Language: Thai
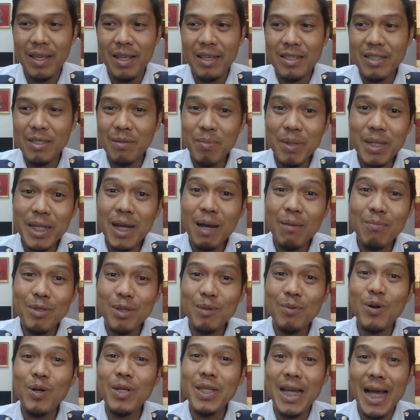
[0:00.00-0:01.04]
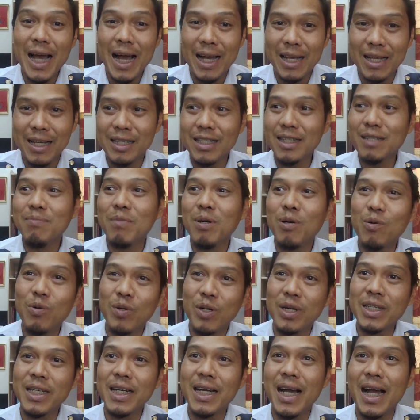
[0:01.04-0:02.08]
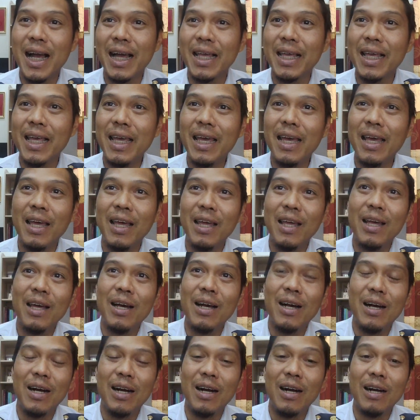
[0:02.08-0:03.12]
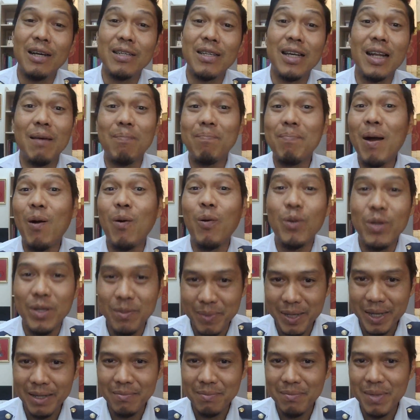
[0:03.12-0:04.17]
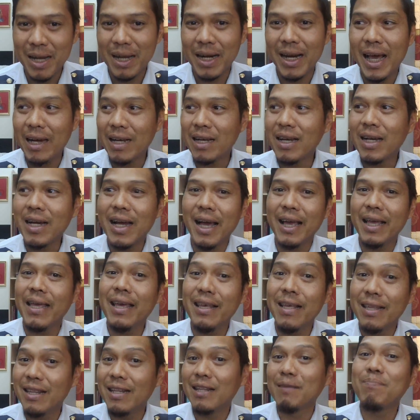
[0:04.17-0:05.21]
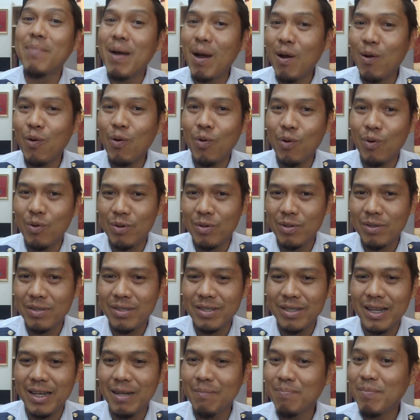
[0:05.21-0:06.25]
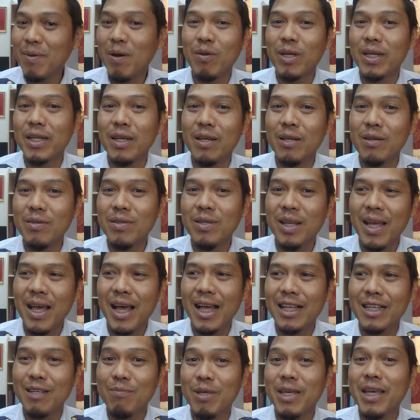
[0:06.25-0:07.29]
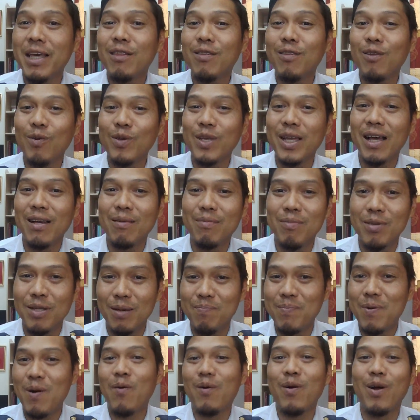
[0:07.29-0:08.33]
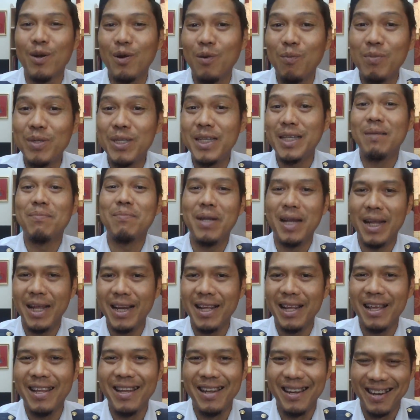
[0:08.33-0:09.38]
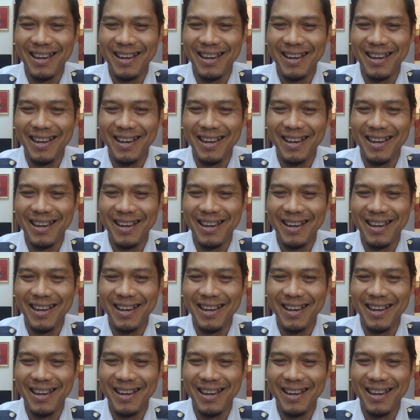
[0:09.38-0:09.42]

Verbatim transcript: จะไม่ทำเฉพาะอย่างอย่างเช่นบางคนก็จะขายแค่ซาลาเปา ใช่ไหม บางร้านก็ขายแค่ซาลาเปาซาลาเปาอย่างเดียว อาจจะมีแค่ 2 อย่างก็จะเปาขนมจีบอะไรเงี้ย